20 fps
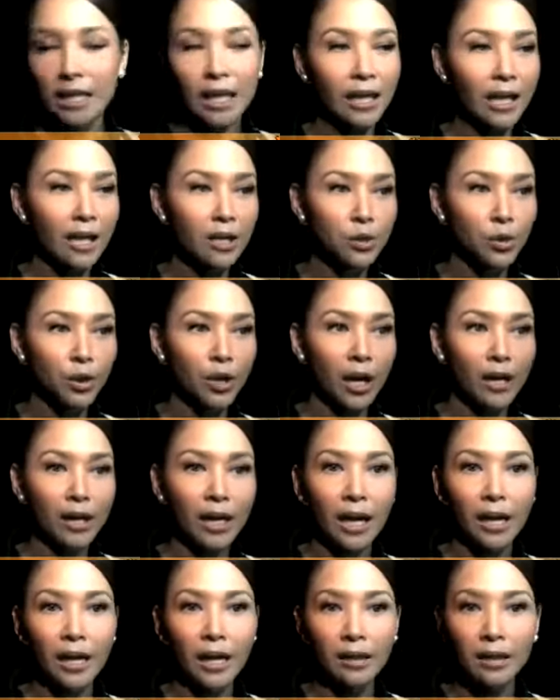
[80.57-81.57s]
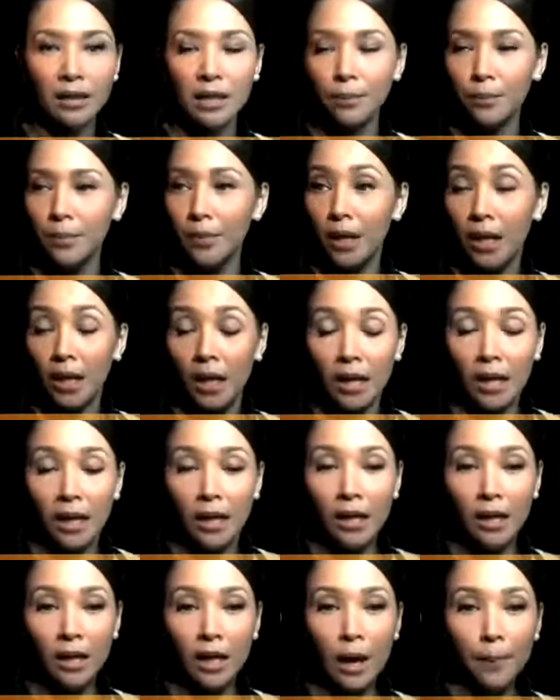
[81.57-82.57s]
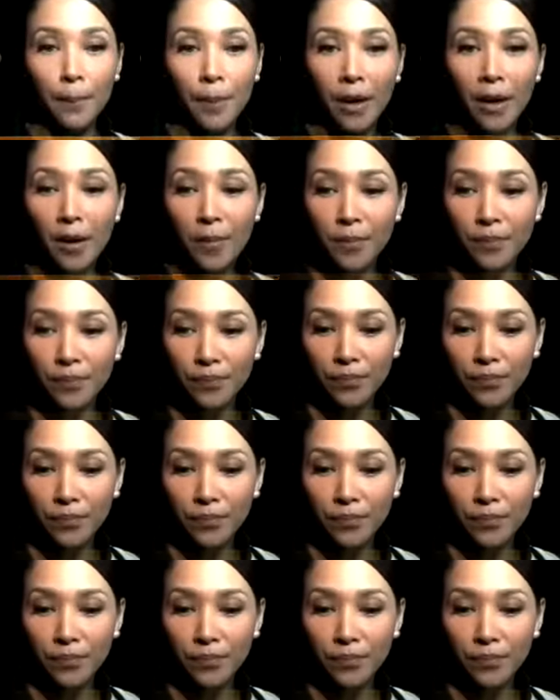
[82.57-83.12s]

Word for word: Sekarang juga anak-anak tetap uh, apa?